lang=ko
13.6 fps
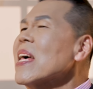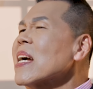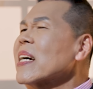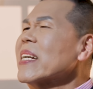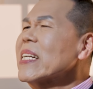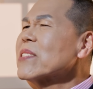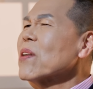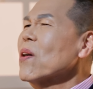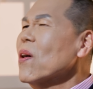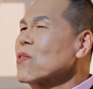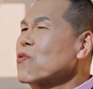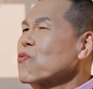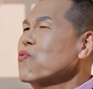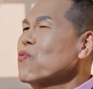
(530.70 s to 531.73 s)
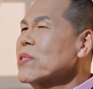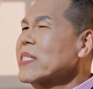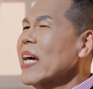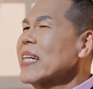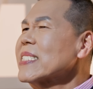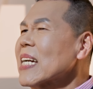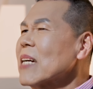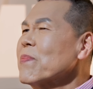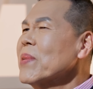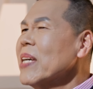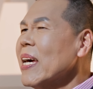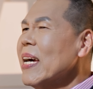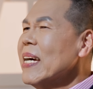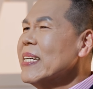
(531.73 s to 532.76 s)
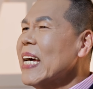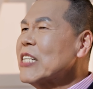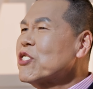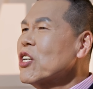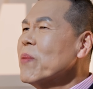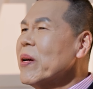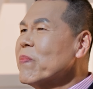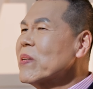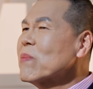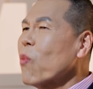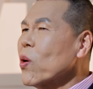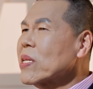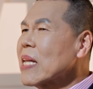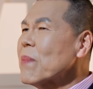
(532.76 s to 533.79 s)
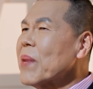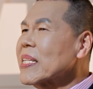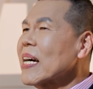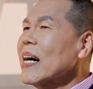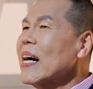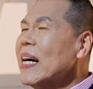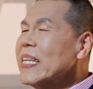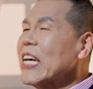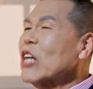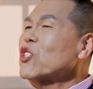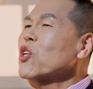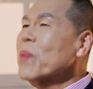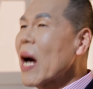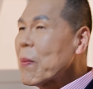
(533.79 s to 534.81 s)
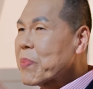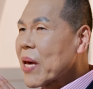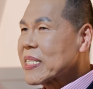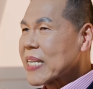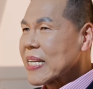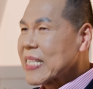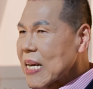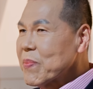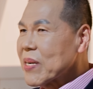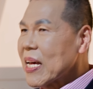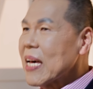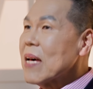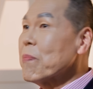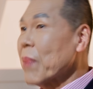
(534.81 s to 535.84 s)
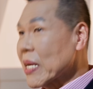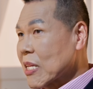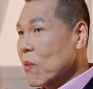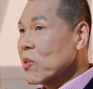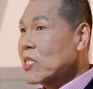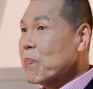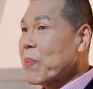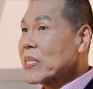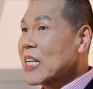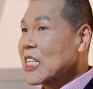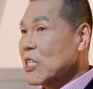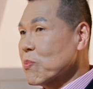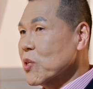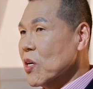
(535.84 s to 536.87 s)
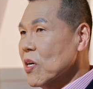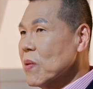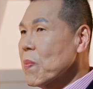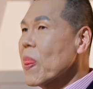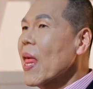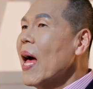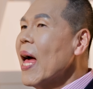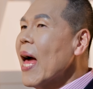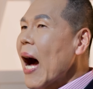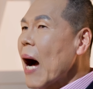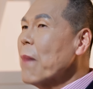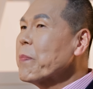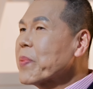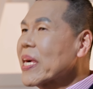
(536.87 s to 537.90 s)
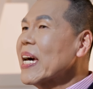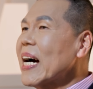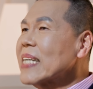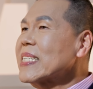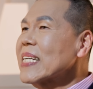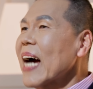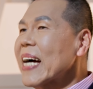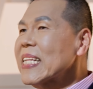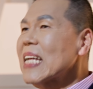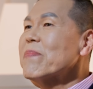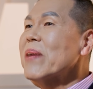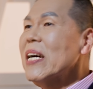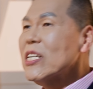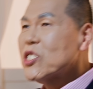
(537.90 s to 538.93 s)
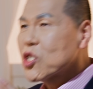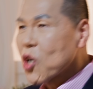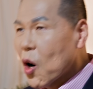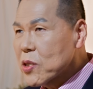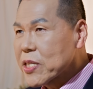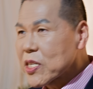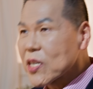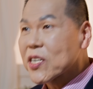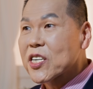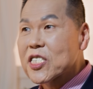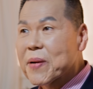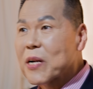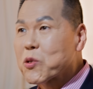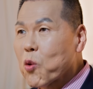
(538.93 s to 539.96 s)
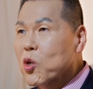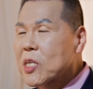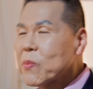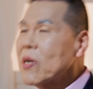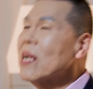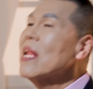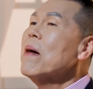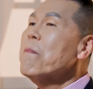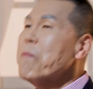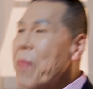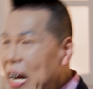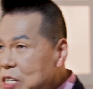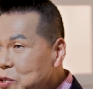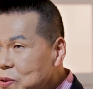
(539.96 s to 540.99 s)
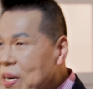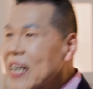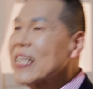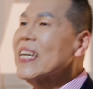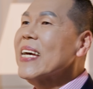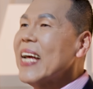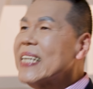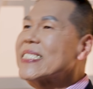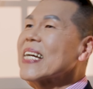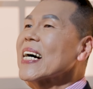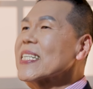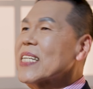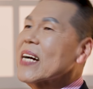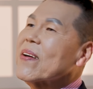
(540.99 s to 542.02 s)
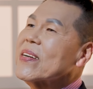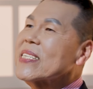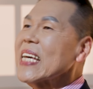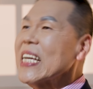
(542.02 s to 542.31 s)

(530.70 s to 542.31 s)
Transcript: 그래서 두 세 사람이 예수님 이름을 모을 때마다 예수님이 함께 하시기 때문에 마태복음 18장 20절 함께 하시는 하나님의 절대적 크신과 좋으심을 매 순간 일상생활에서